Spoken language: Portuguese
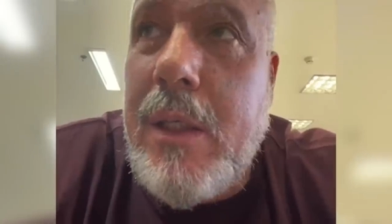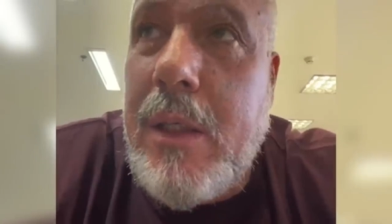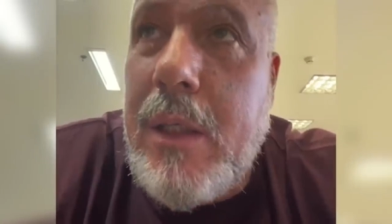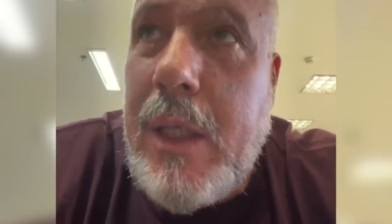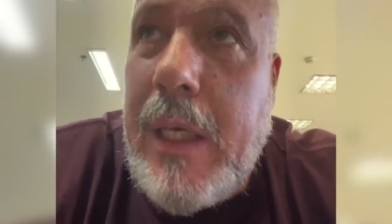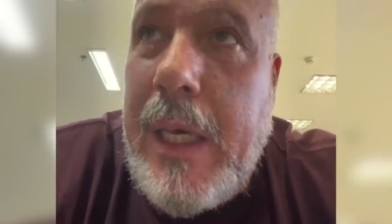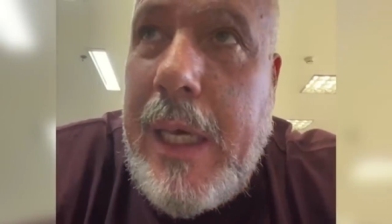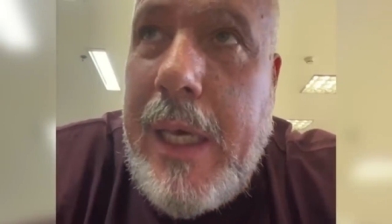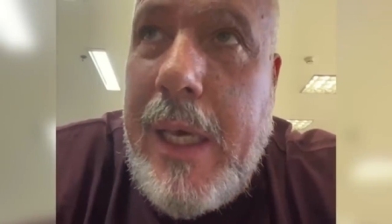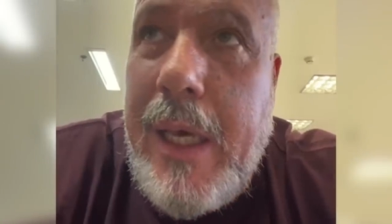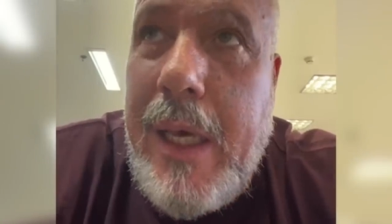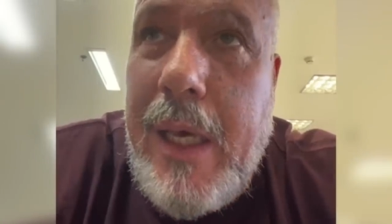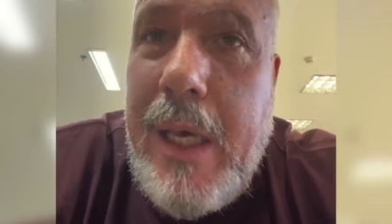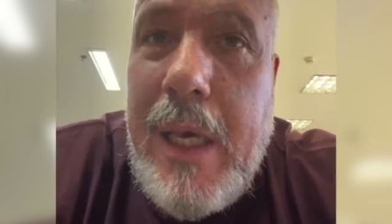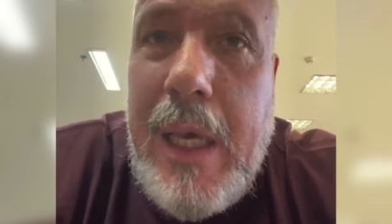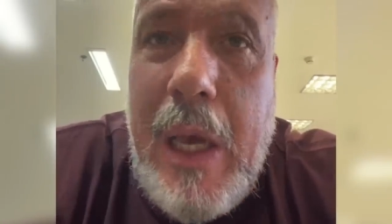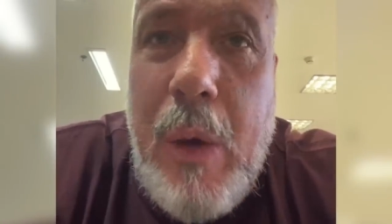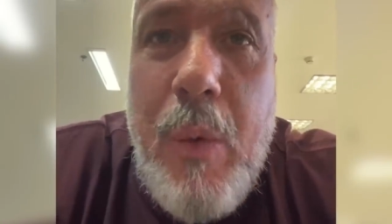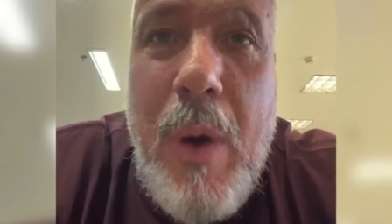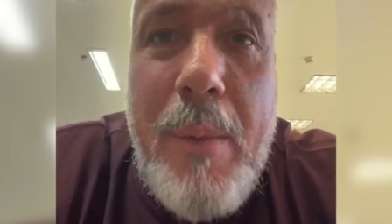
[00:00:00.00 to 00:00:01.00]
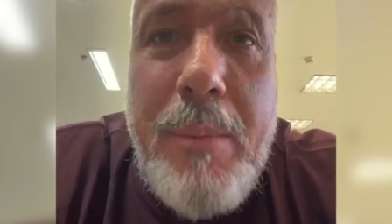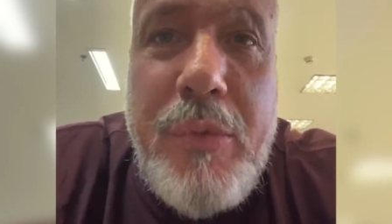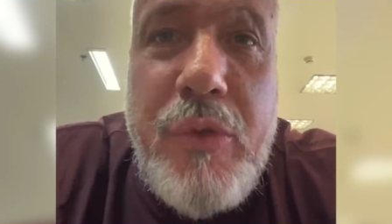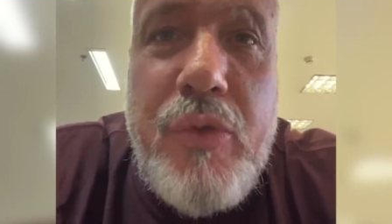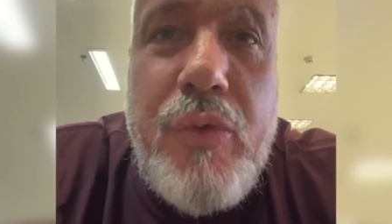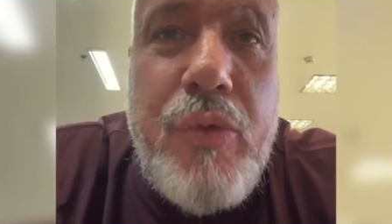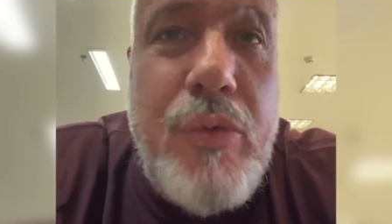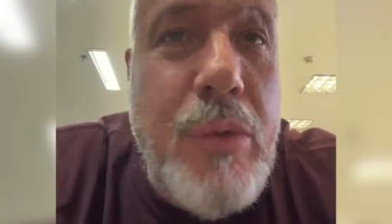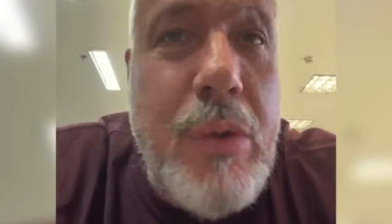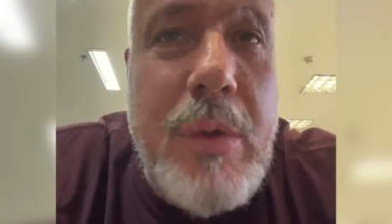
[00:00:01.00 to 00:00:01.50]
É, é um
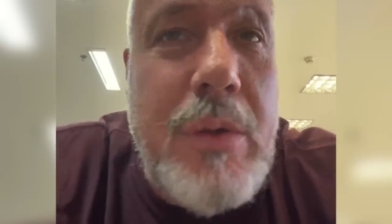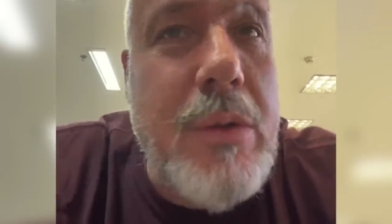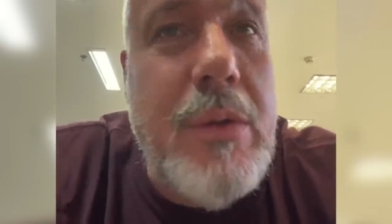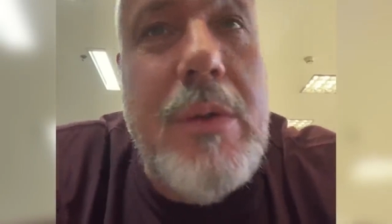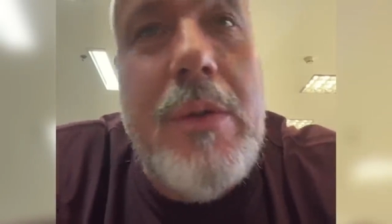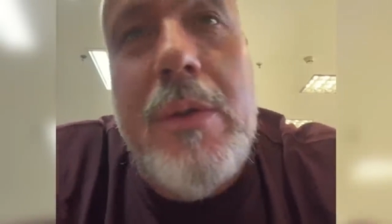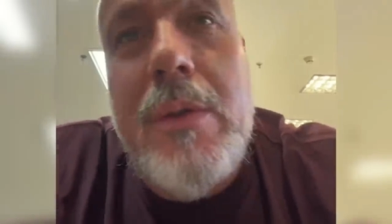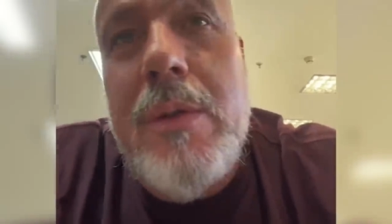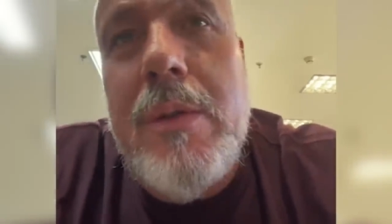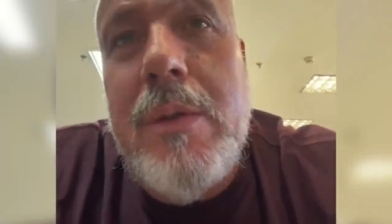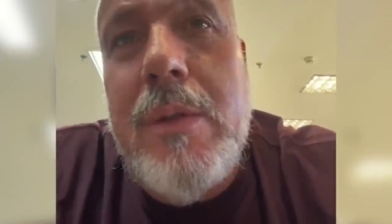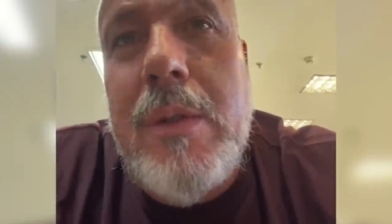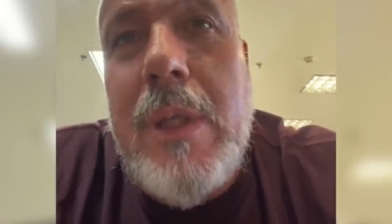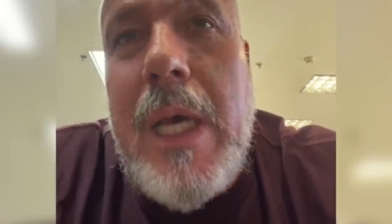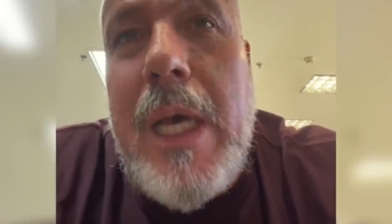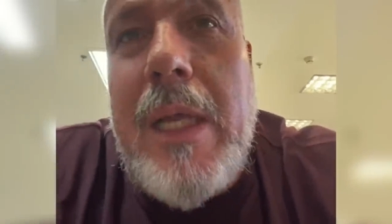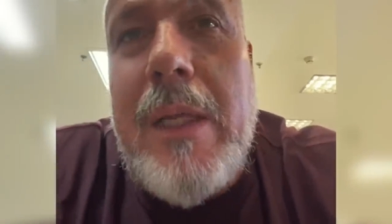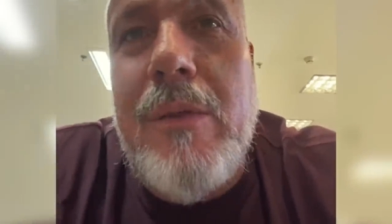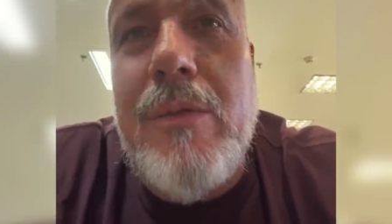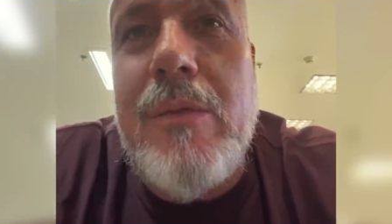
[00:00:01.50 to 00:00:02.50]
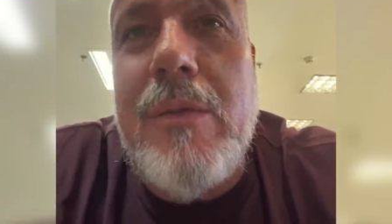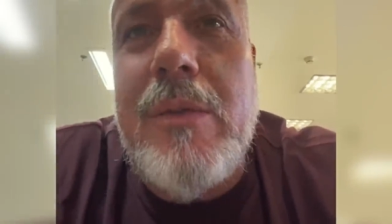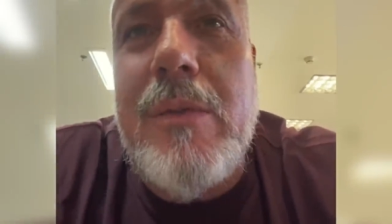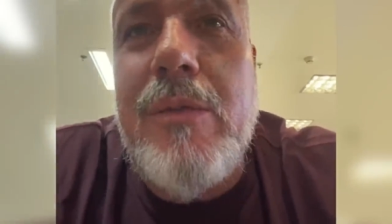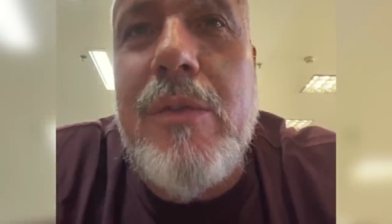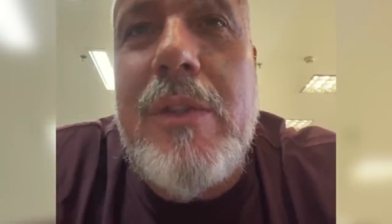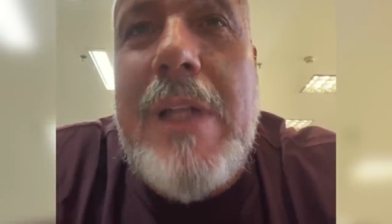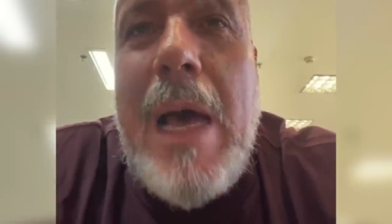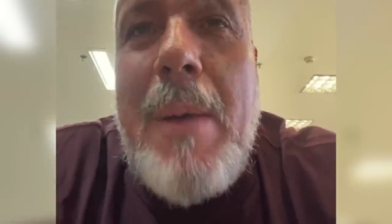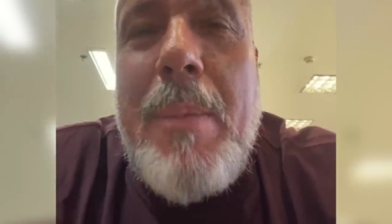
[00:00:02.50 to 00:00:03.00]
absurdo, né? Não,
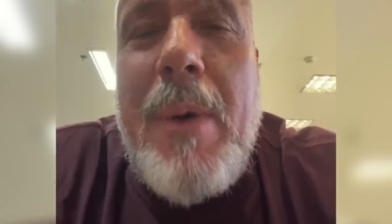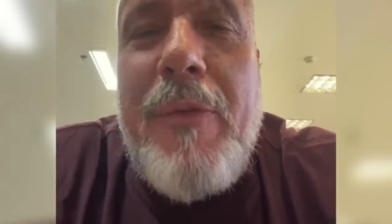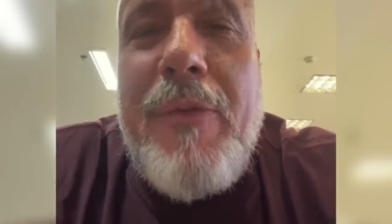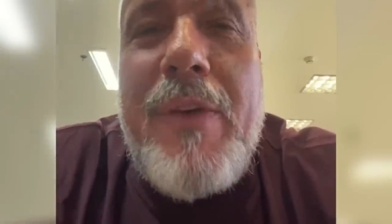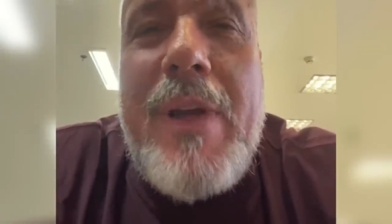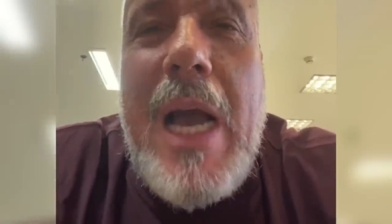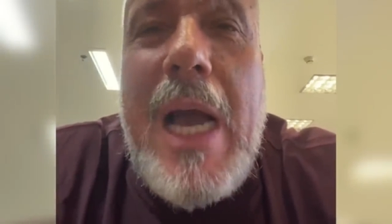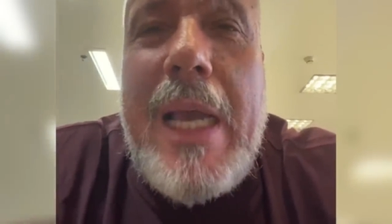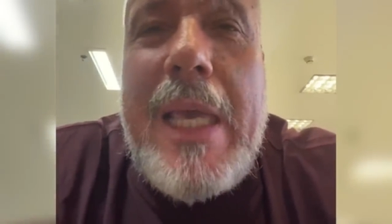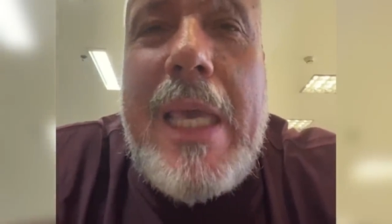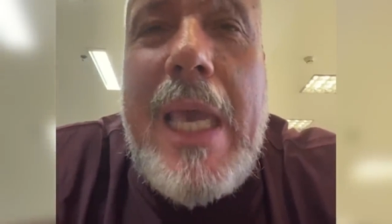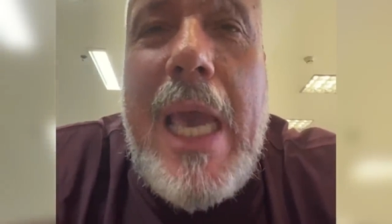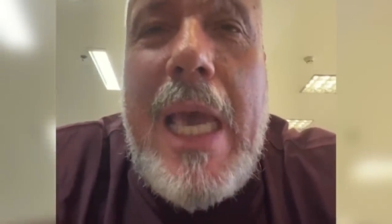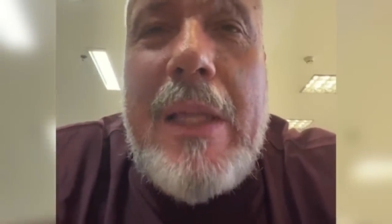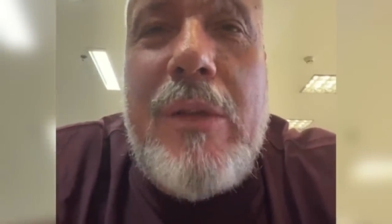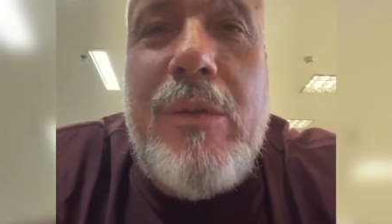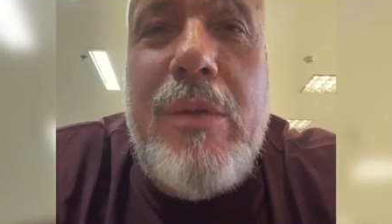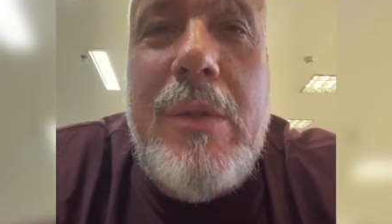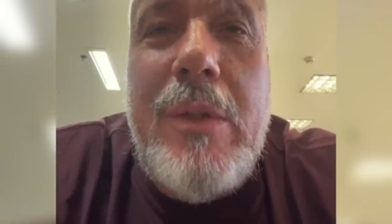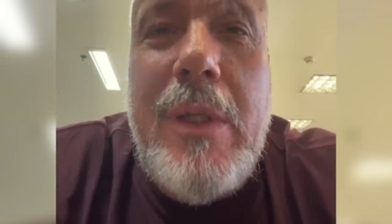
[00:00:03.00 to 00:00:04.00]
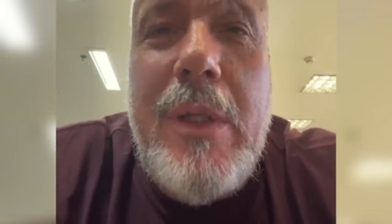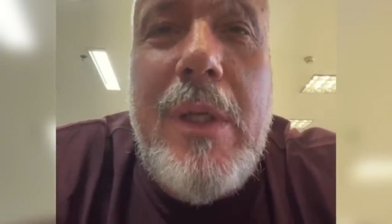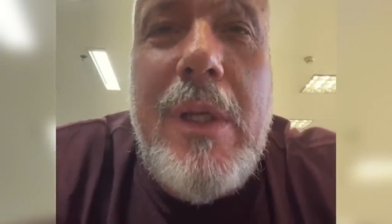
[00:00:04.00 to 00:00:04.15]
não dá para ficar quieto.